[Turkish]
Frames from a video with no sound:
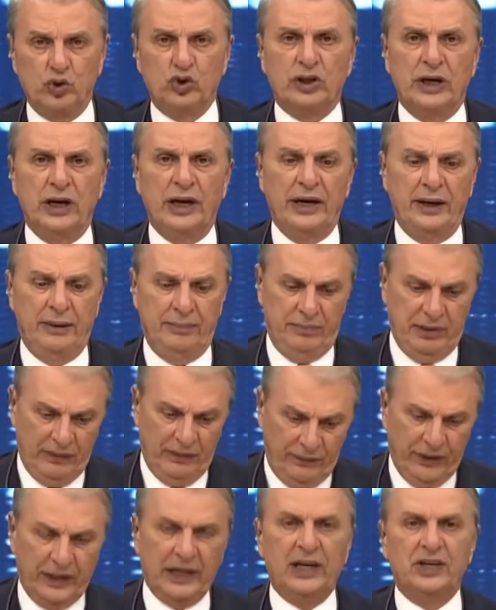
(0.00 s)
e sonuçta
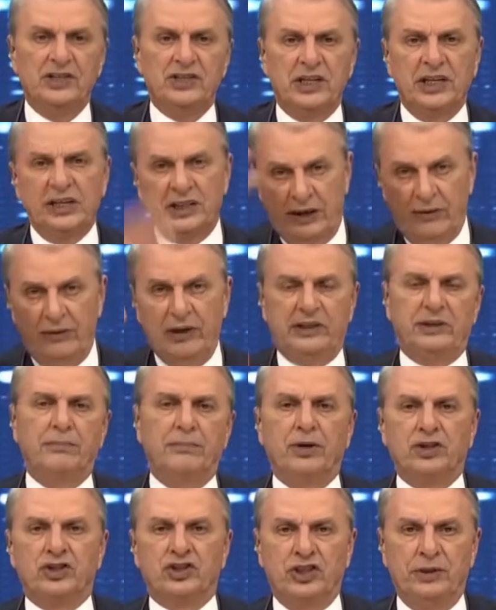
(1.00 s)
hani lafa gelince de
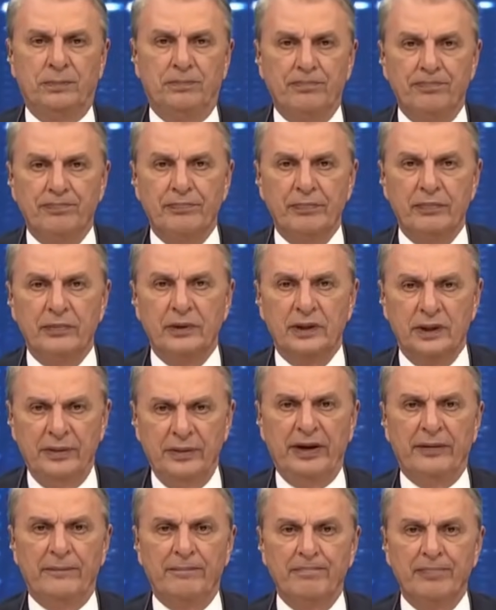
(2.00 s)
devletin başıyım.
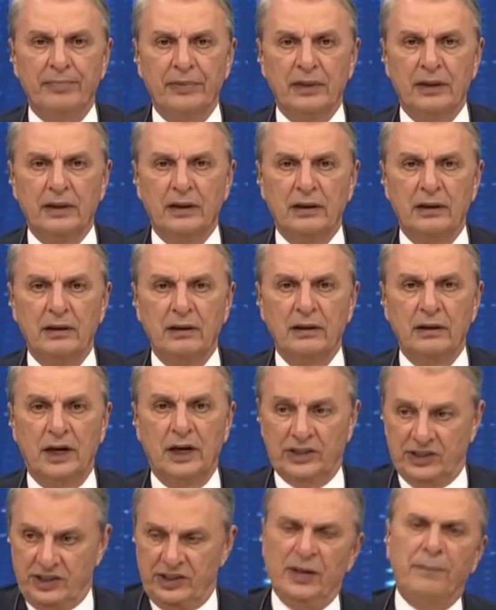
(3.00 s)
Değil mi?
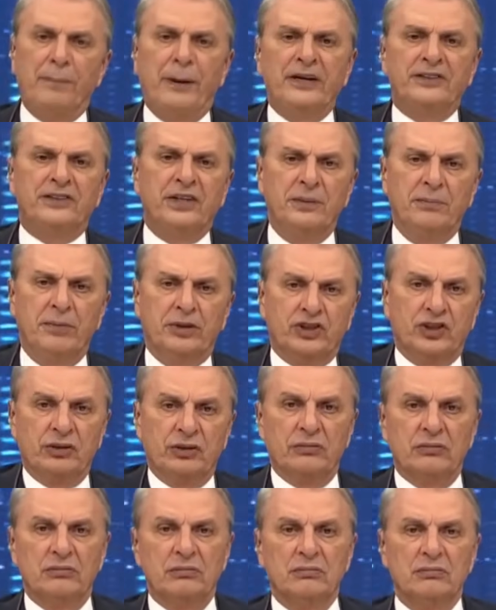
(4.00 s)
Aslında
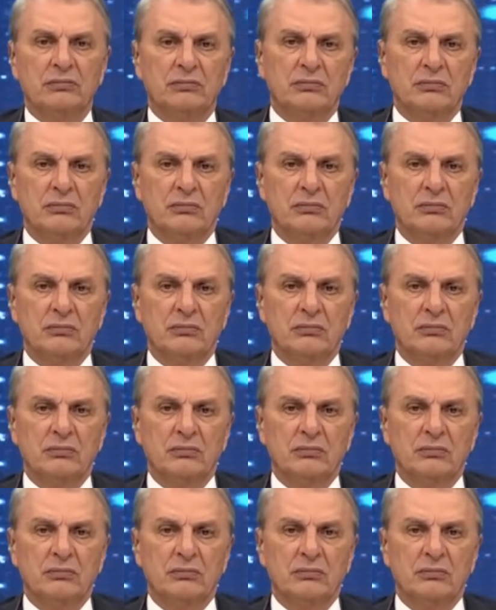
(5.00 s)
partinin başı.